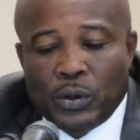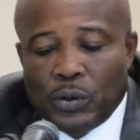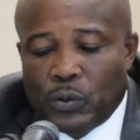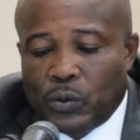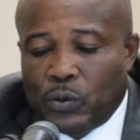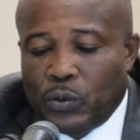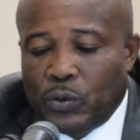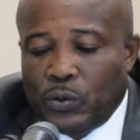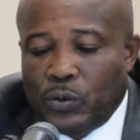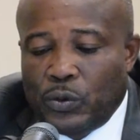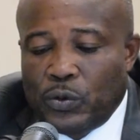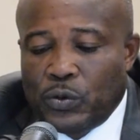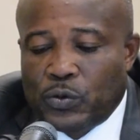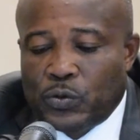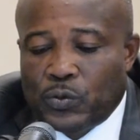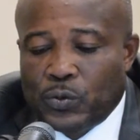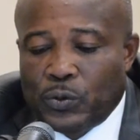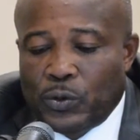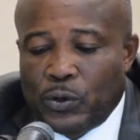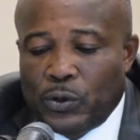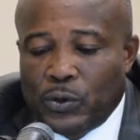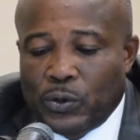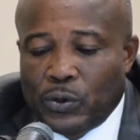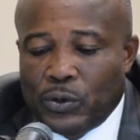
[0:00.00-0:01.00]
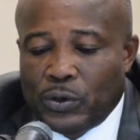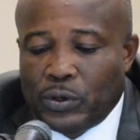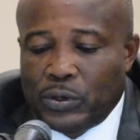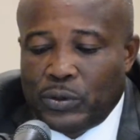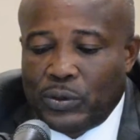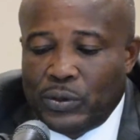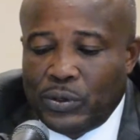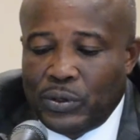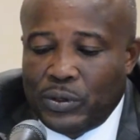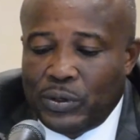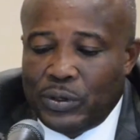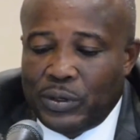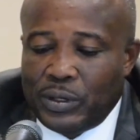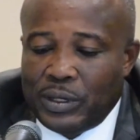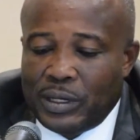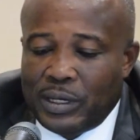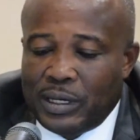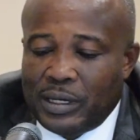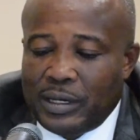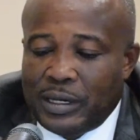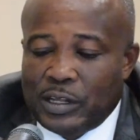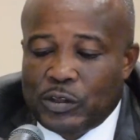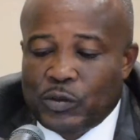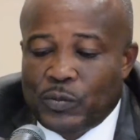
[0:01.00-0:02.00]
connue sous le nom des
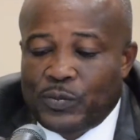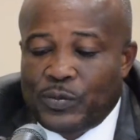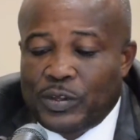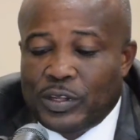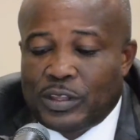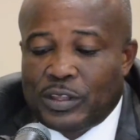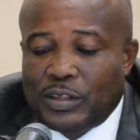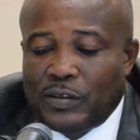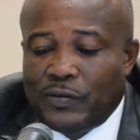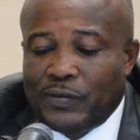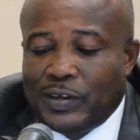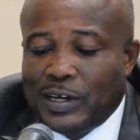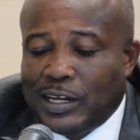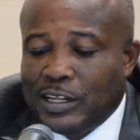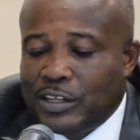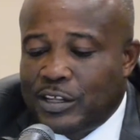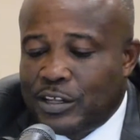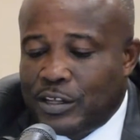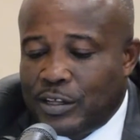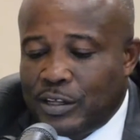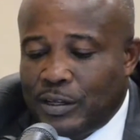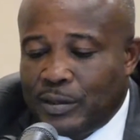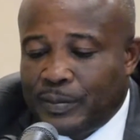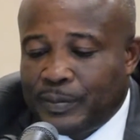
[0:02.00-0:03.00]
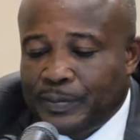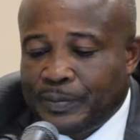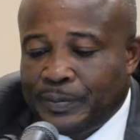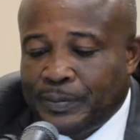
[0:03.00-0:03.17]
objectifs d'Alchi,